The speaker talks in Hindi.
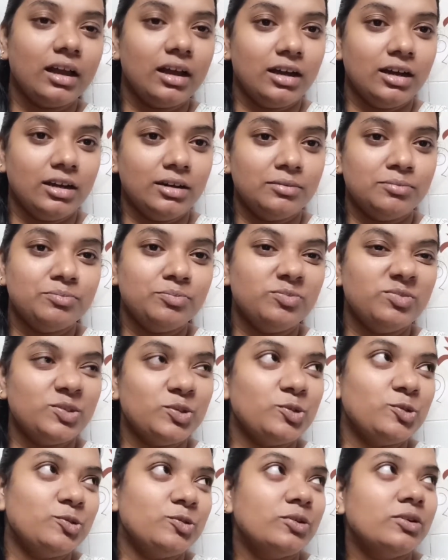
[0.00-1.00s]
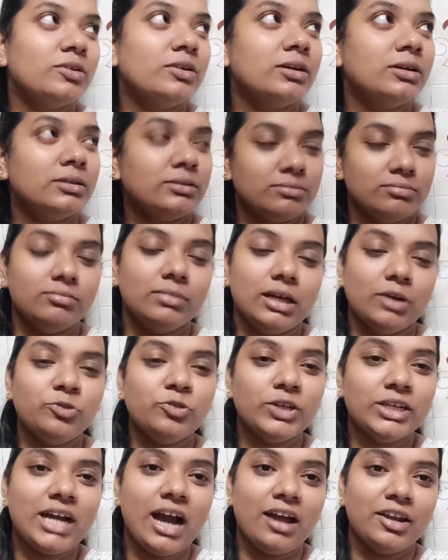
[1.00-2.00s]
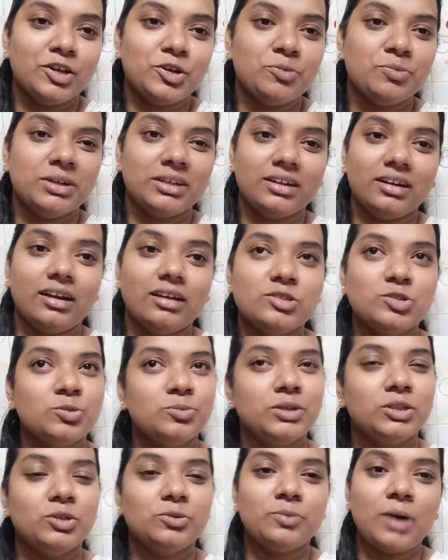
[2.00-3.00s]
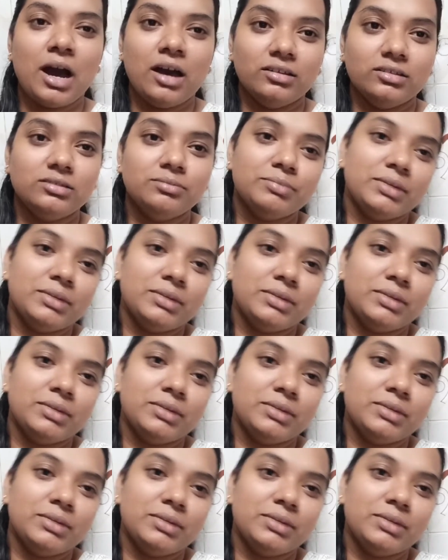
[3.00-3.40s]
वो वही खाने को मन कर रहा है सुबह तो भात